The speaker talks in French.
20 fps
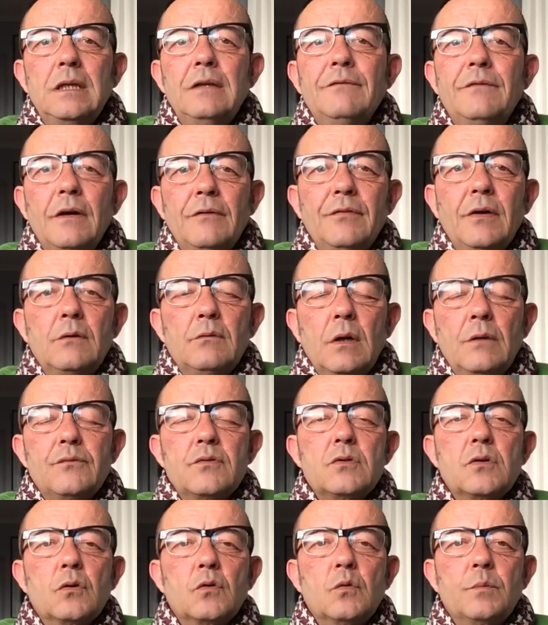il va falloir
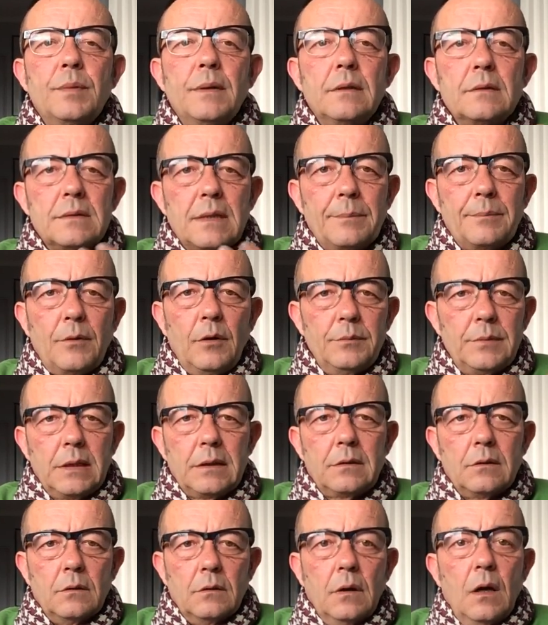vous occuper dans un
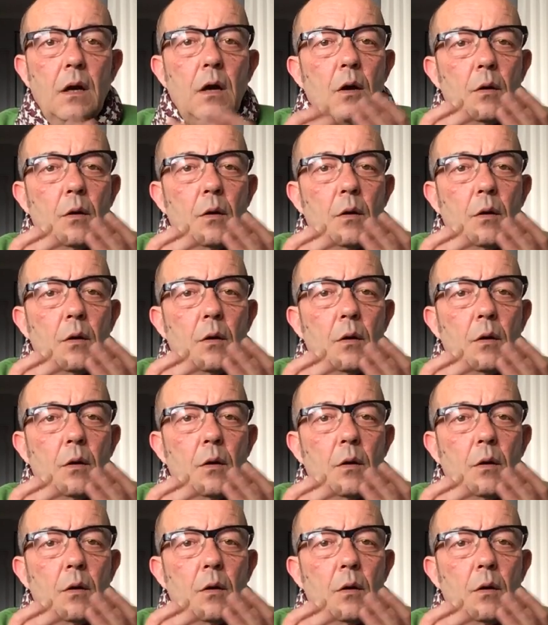premier temps.